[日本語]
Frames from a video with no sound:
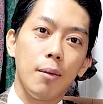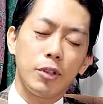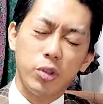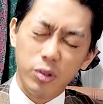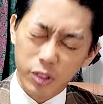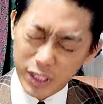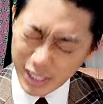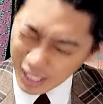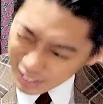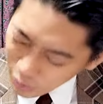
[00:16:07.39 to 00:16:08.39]
まあ、ちょっと
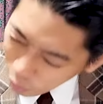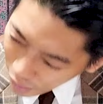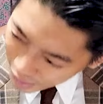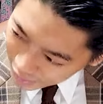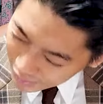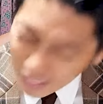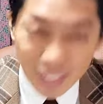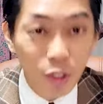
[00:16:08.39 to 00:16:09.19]
時間に追われてたっ